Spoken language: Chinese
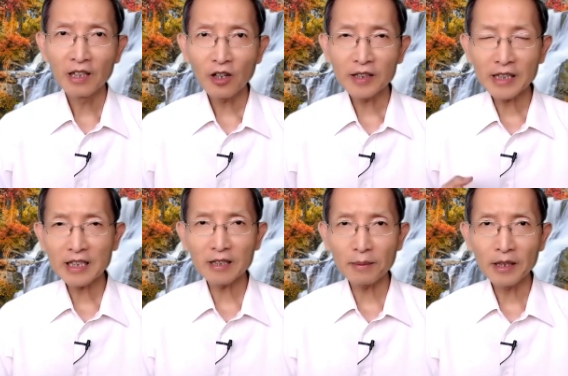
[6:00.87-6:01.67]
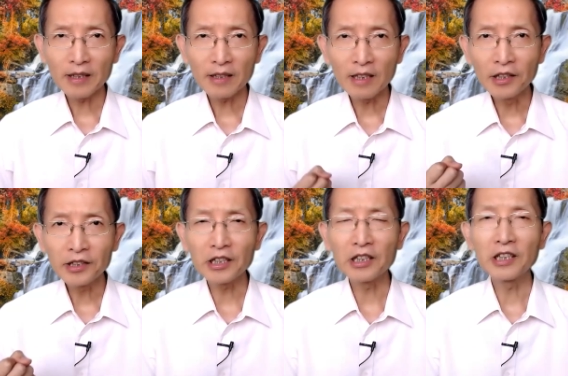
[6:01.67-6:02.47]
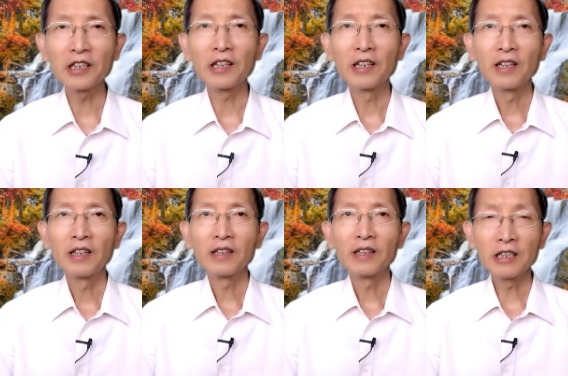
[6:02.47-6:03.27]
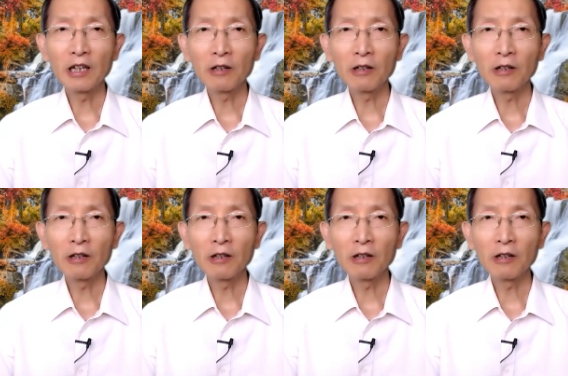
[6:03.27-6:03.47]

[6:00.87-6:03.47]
要加上什么德行？今